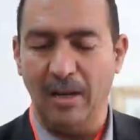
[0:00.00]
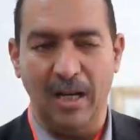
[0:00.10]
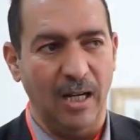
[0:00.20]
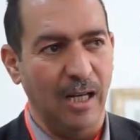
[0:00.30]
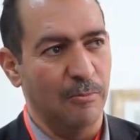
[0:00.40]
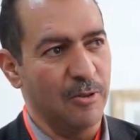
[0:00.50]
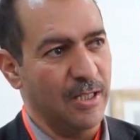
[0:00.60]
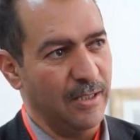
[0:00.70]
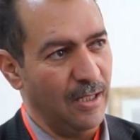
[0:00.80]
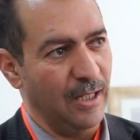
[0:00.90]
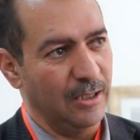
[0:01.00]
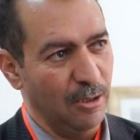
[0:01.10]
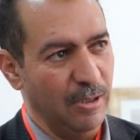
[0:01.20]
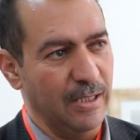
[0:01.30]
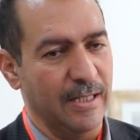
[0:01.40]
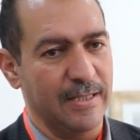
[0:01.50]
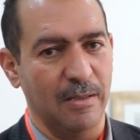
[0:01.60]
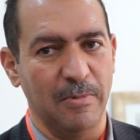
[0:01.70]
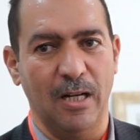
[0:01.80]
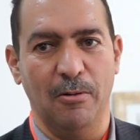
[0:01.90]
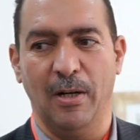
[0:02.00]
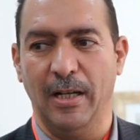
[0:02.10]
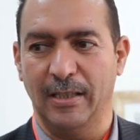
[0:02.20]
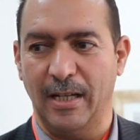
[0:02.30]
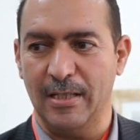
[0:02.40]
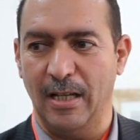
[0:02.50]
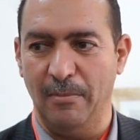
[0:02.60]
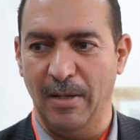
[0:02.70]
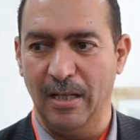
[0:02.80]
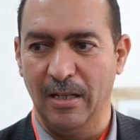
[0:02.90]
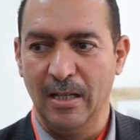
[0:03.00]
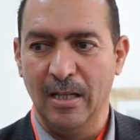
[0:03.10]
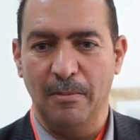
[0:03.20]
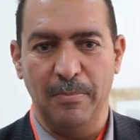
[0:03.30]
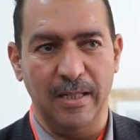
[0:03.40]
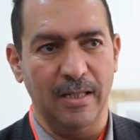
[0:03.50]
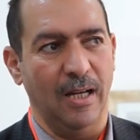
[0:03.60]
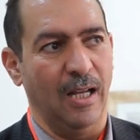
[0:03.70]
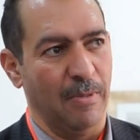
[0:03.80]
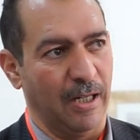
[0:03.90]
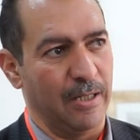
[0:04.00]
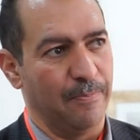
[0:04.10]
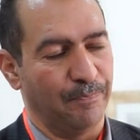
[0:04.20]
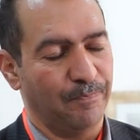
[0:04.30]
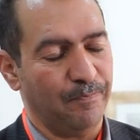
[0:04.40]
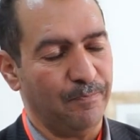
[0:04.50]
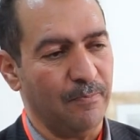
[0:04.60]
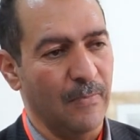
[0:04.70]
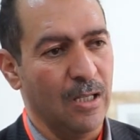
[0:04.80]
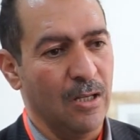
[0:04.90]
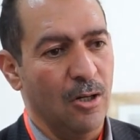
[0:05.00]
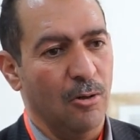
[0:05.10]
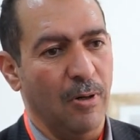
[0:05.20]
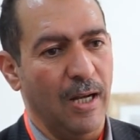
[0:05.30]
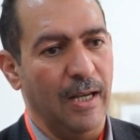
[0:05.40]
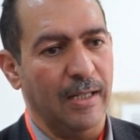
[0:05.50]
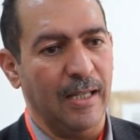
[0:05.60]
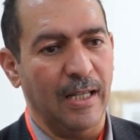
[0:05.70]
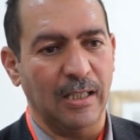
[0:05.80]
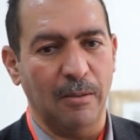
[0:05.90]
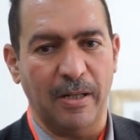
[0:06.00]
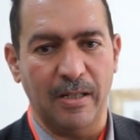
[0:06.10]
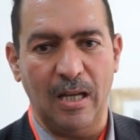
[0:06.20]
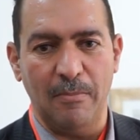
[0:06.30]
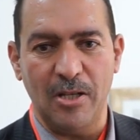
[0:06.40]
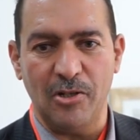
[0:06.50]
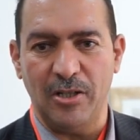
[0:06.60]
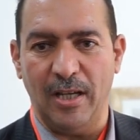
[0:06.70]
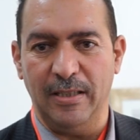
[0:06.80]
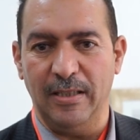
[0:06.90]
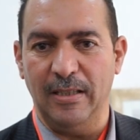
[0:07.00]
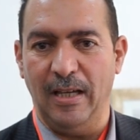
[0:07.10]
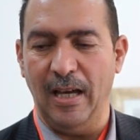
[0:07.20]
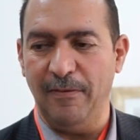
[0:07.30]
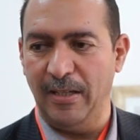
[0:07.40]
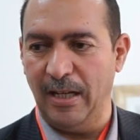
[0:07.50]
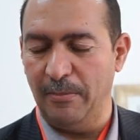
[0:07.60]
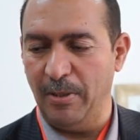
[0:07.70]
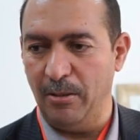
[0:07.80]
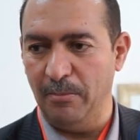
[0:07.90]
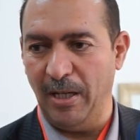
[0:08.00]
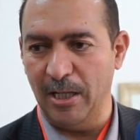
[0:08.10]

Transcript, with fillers: مع المنتدى الدولي للتنمية وإدارة الأعمال بالمغرب وكان هذا البرنامج يعني حافلا من